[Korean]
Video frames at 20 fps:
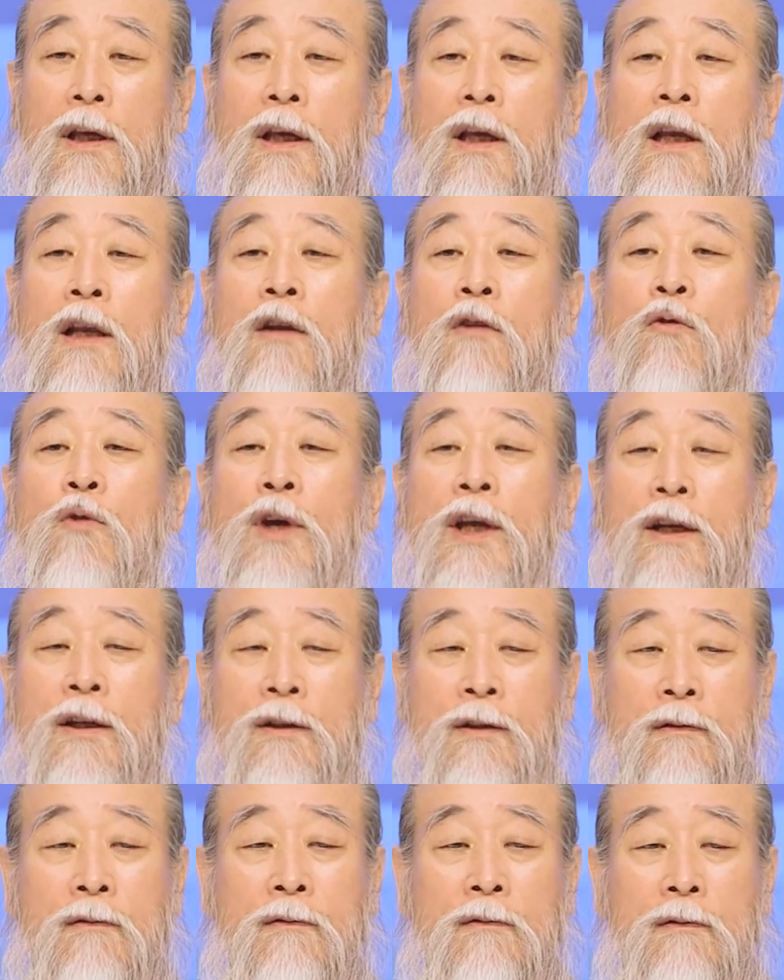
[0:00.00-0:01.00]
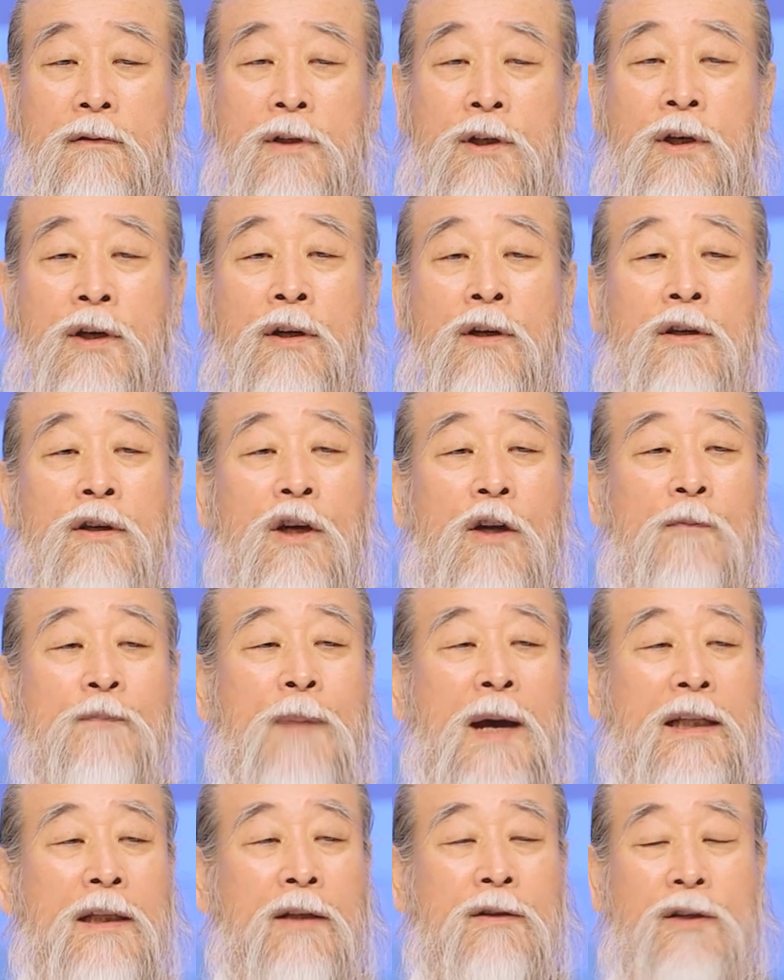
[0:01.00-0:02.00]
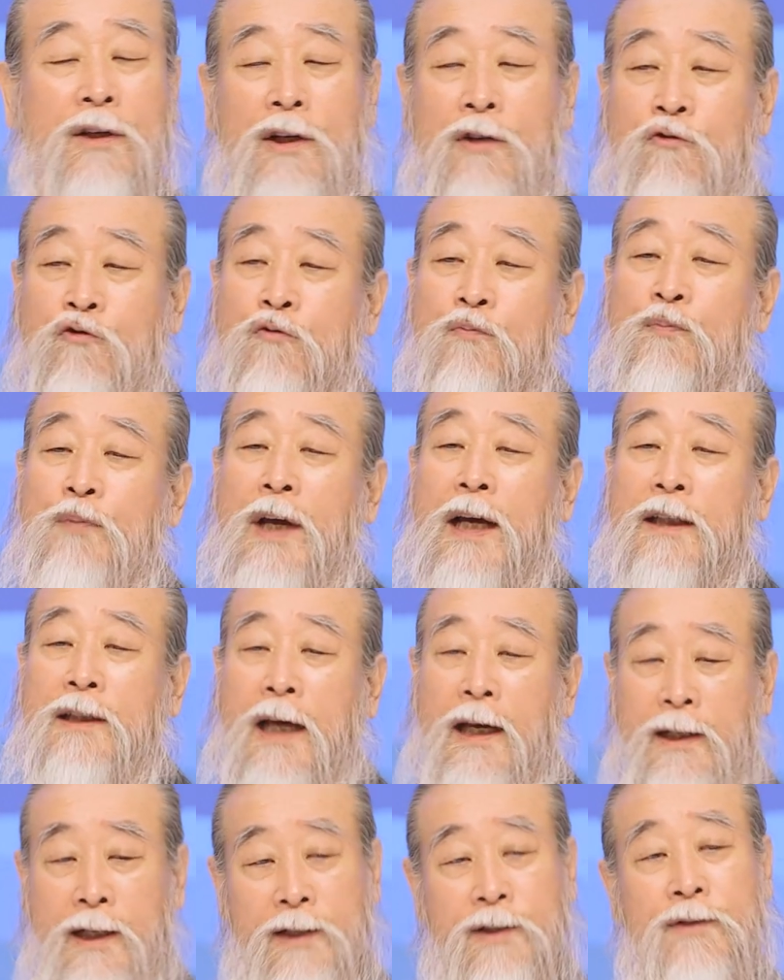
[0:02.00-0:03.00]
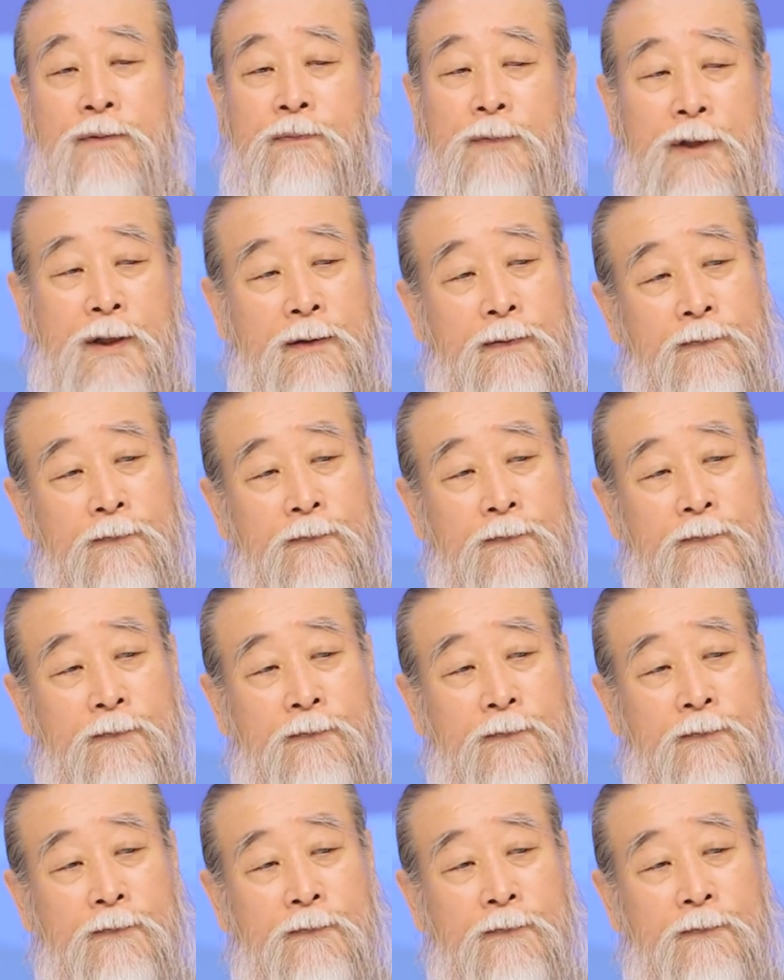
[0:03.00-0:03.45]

인류에는 그런 걸 받아들일 준비가 다 돼 있습니다.